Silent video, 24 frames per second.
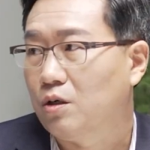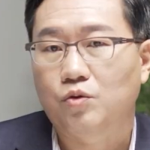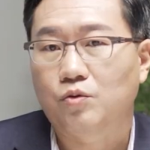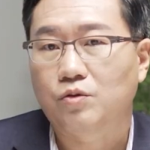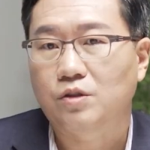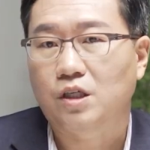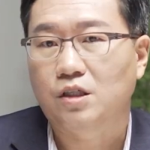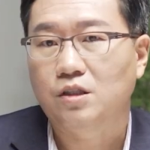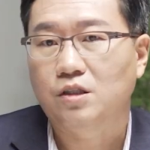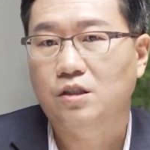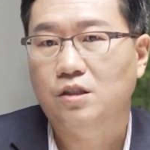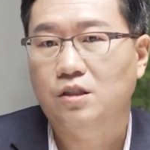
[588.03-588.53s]

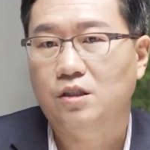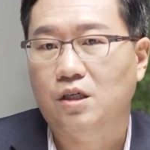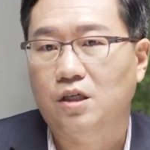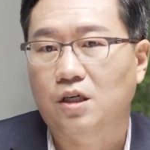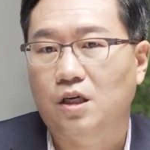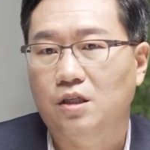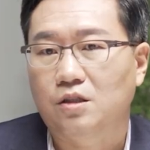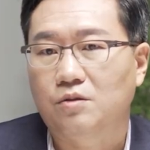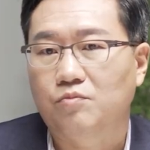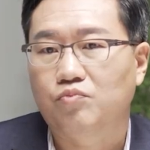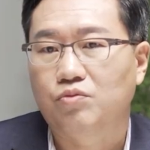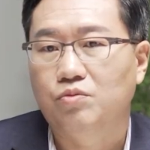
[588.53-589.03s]
부동산
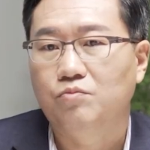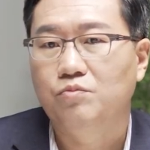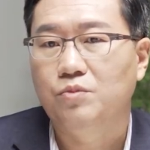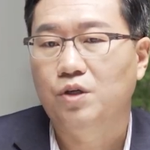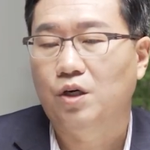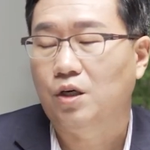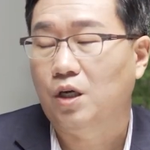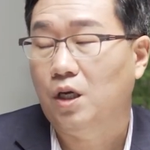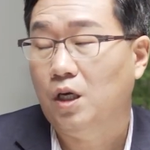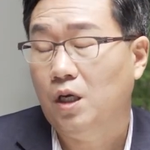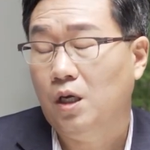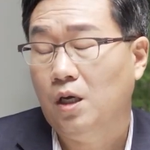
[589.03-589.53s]
시장에는
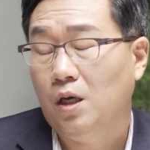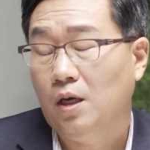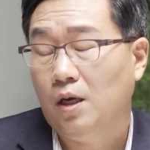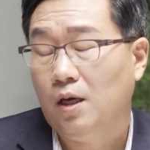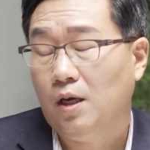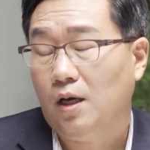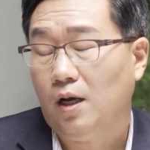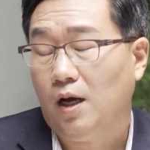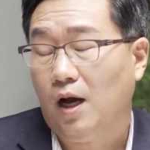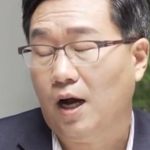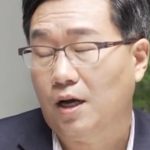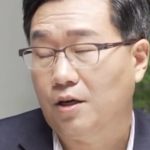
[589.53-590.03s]
분명히
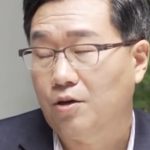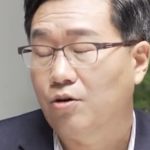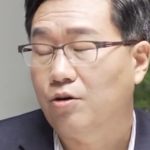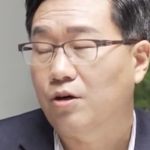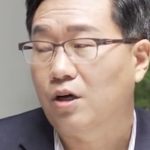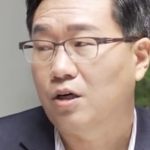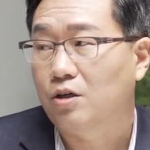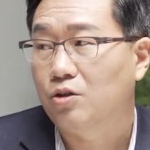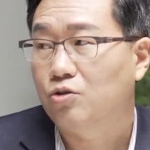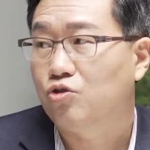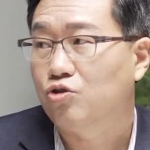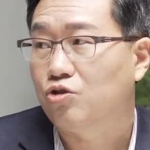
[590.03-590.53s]

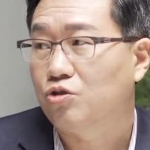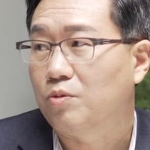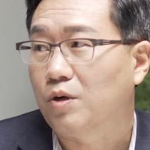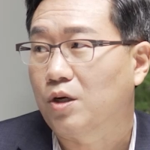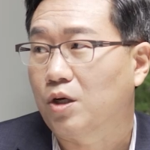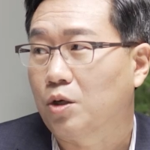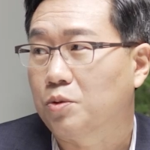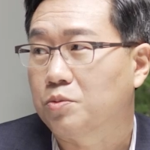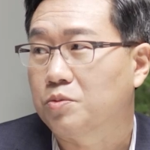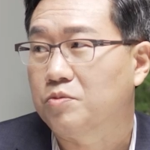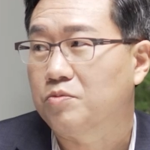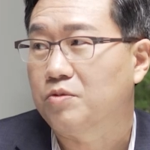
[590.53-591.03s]
악영향을 줄
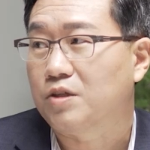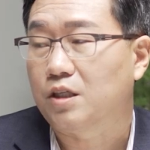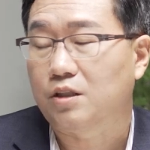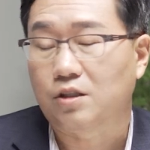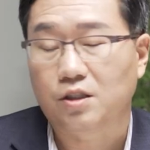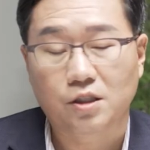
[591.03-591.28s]
수밖에 없습니다.